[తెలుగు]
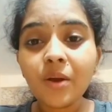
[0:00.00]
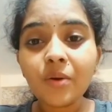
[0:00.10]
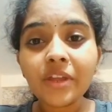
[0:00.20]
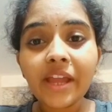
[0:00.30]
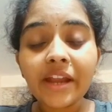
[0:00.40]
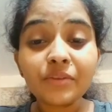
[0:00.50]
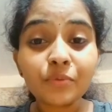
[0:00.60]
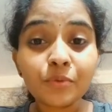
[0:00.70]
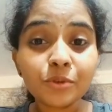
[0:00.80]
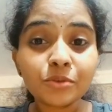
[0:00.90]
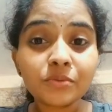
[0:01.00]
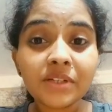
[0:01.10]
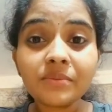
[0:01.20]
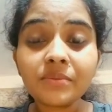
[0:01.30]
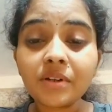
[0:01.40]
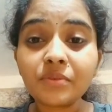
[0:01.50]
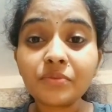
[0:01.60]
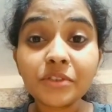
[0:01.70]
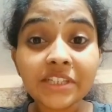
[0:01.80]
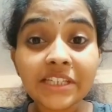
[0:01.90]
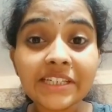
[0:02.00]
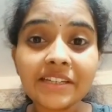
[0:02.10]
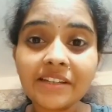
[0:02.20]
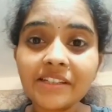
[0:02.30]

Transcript: ఓకే అండ్ ఫోర్త్ వన్ ఫర్టిలిటీ